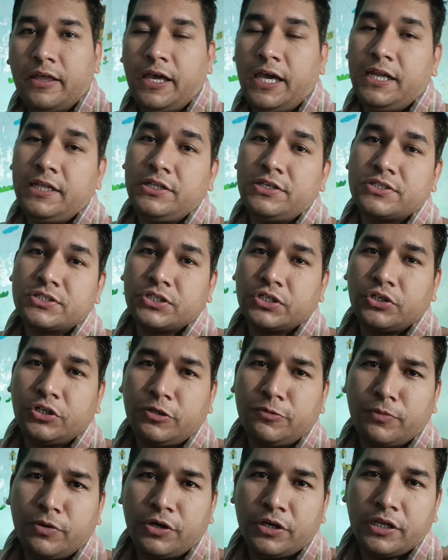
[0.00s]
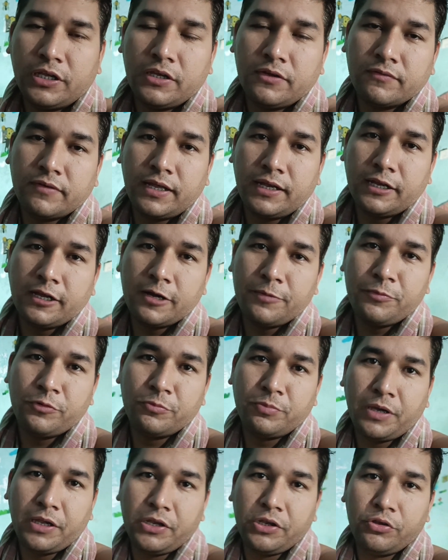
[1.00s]
हेलो दोस्तों गुड मॉर्निंग वेलकम
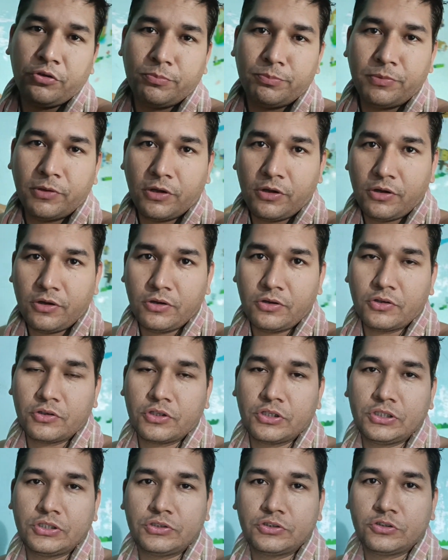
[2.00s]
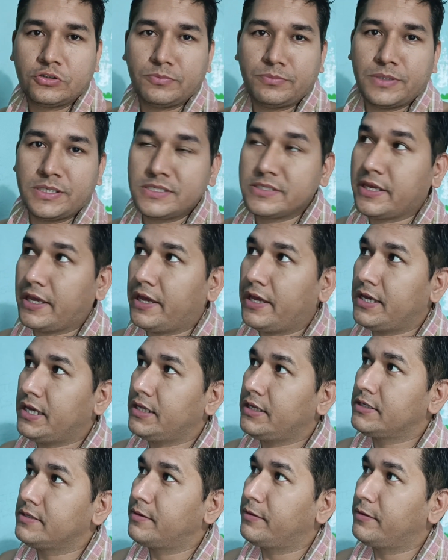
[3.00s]
टू माय न्यू ब्लॉग तो दोस्तों बज गया है